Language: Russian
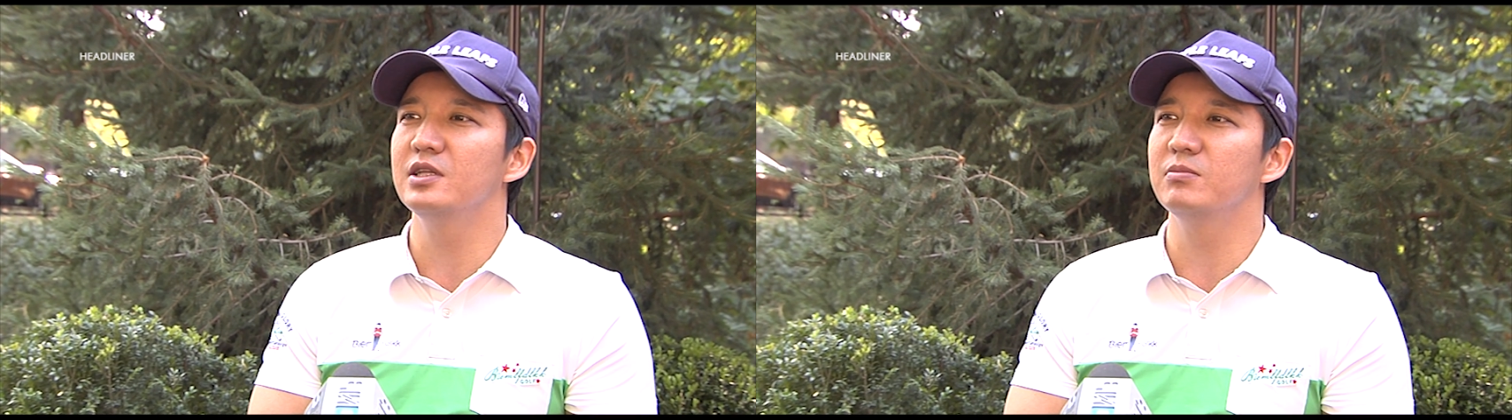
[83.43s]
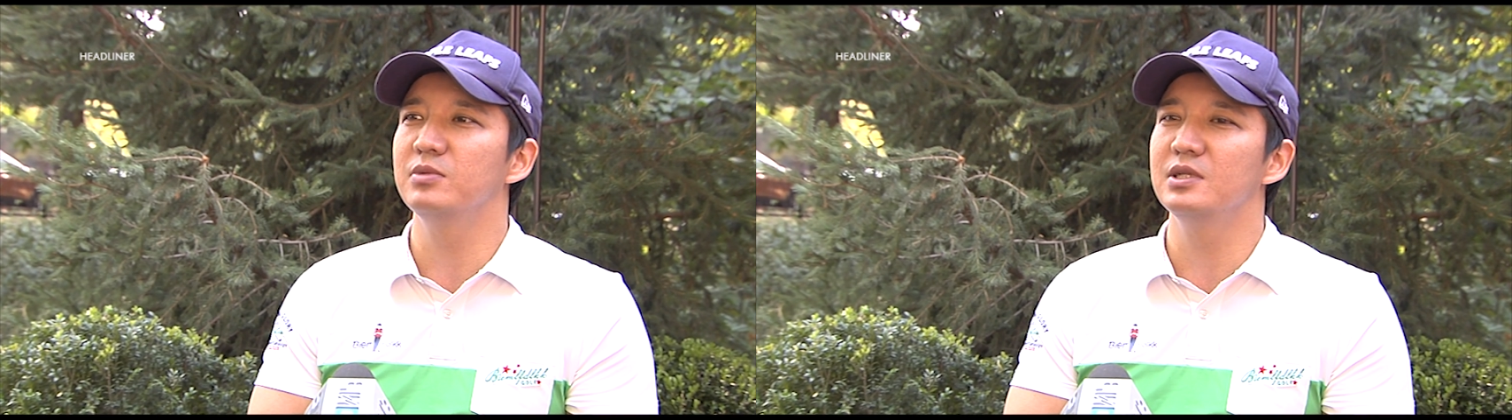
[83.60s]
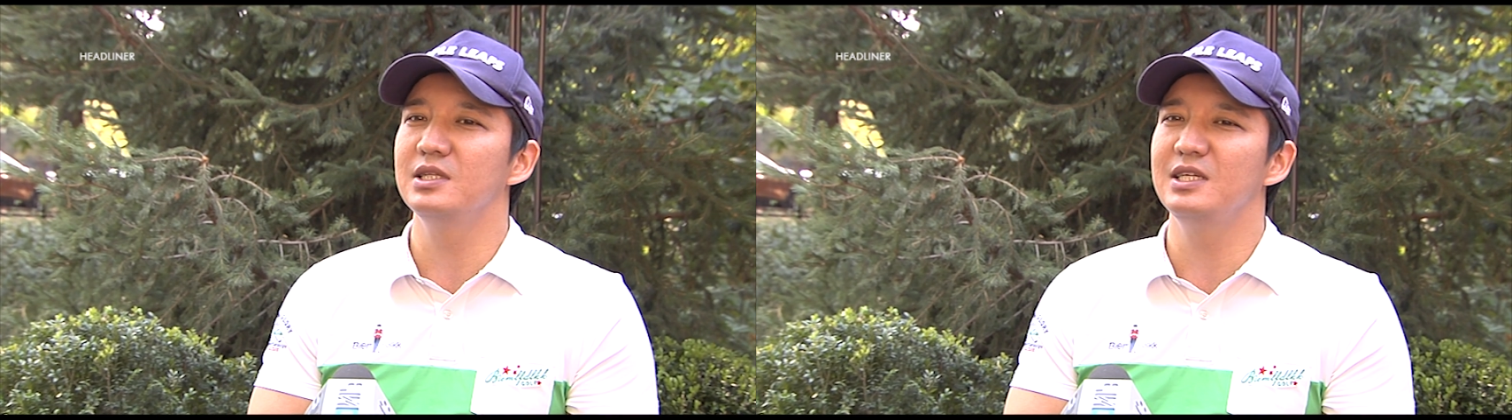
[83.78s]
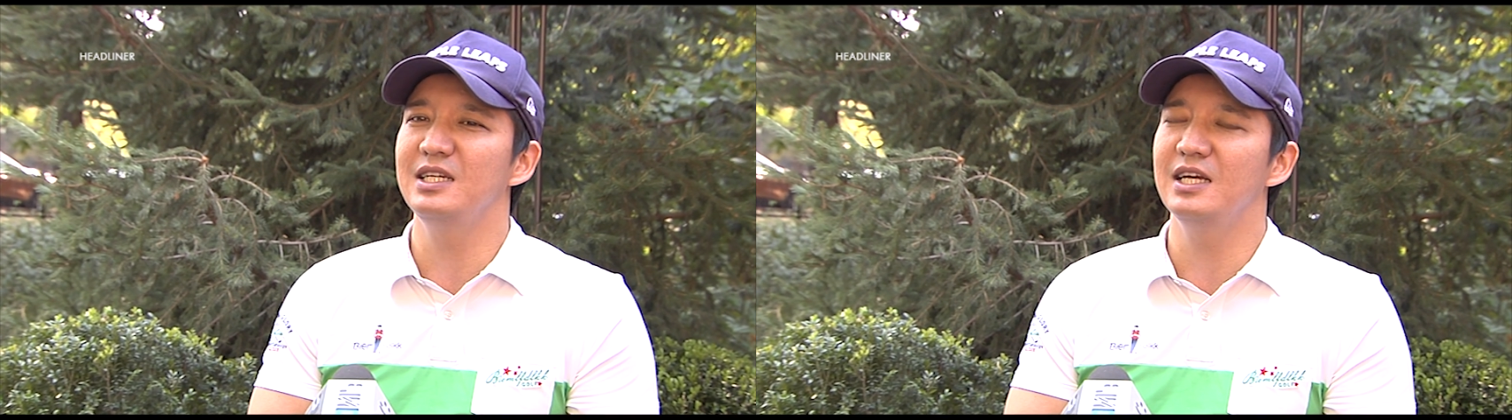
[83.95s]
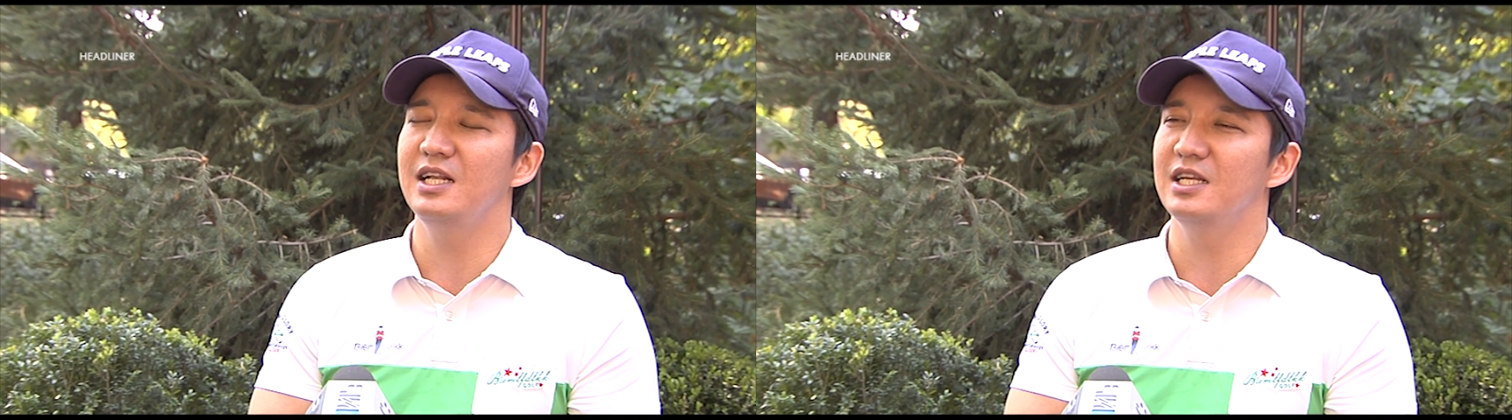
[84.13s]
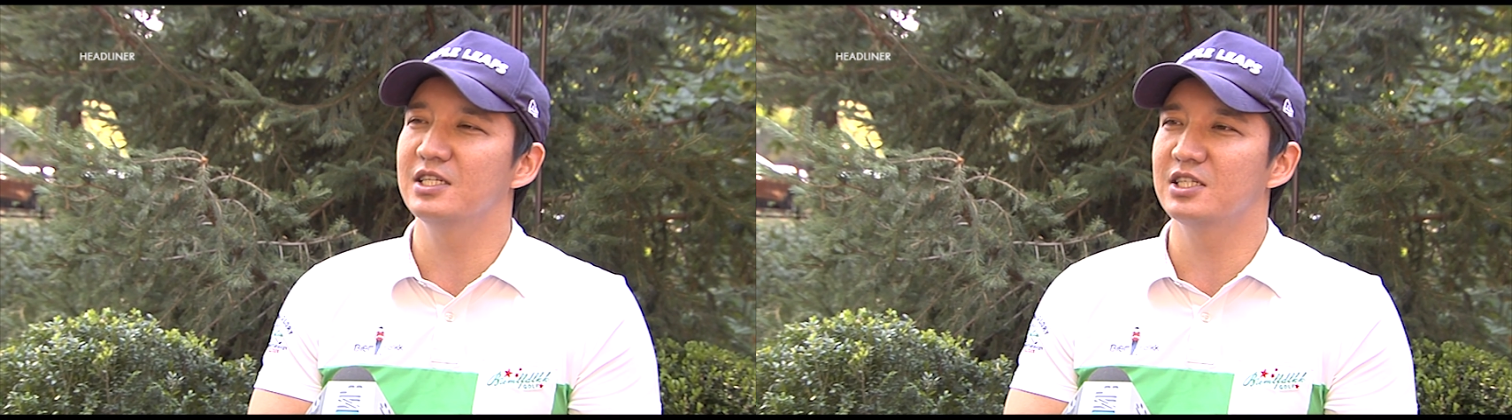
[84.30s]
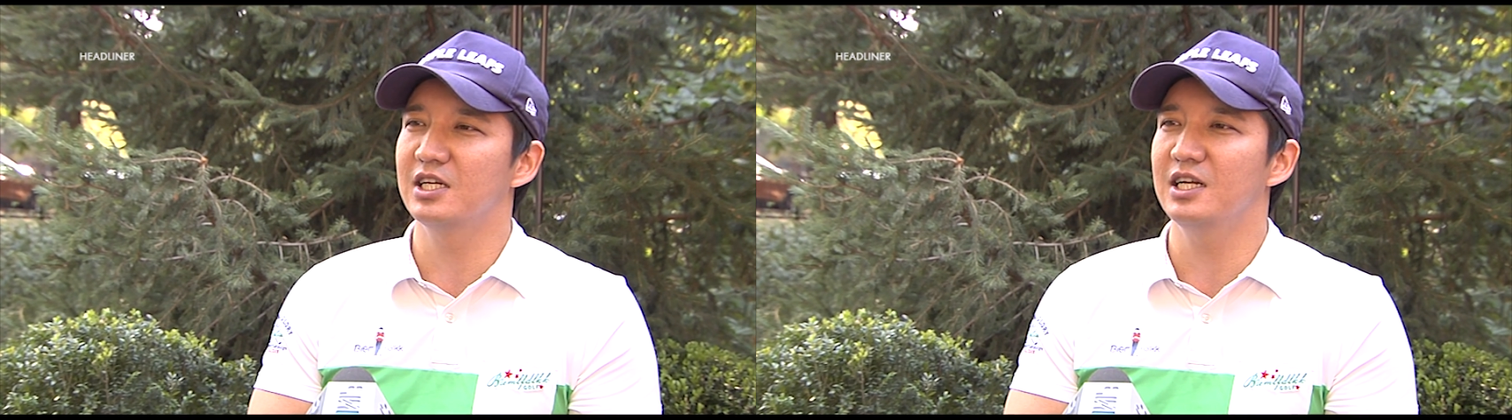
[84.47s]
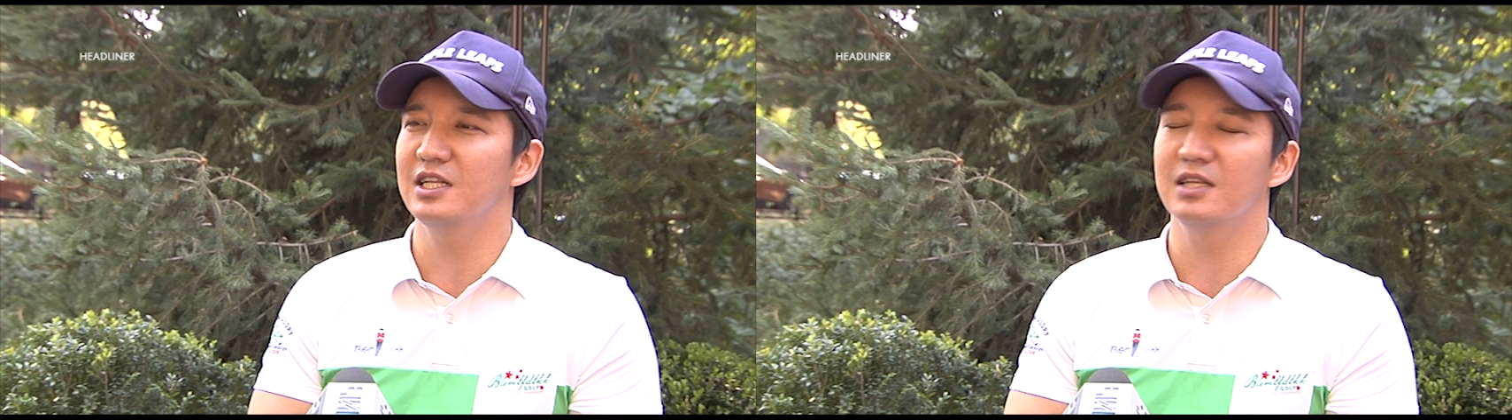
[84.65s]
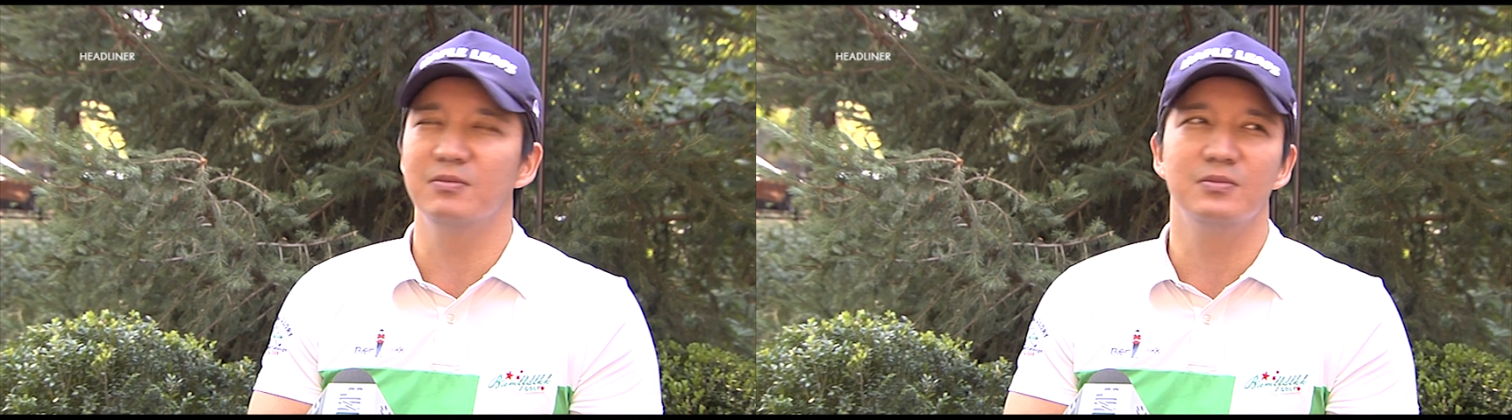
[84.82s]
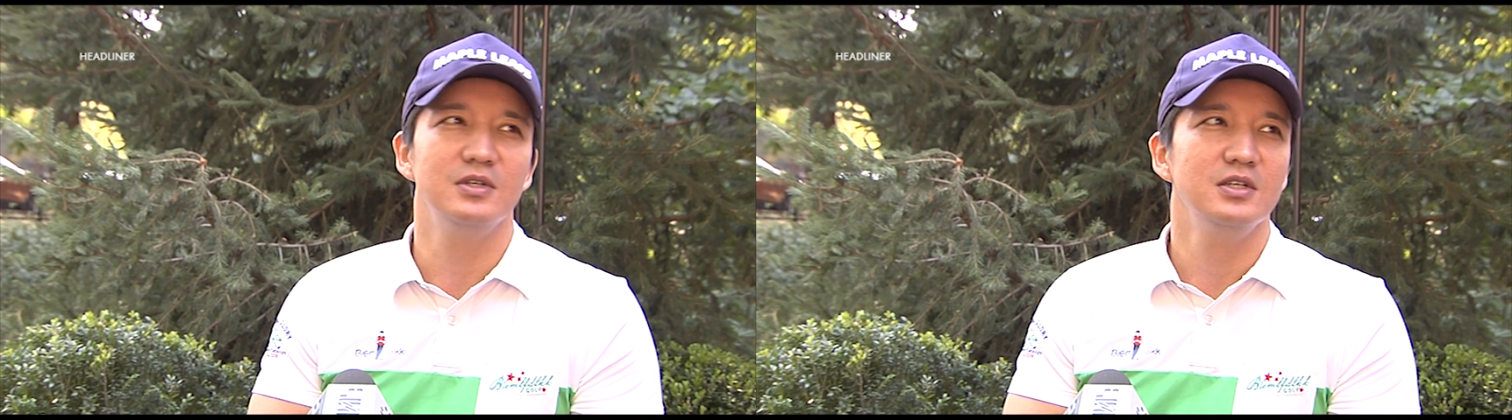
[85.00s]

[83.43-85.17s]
это была нереальная жара там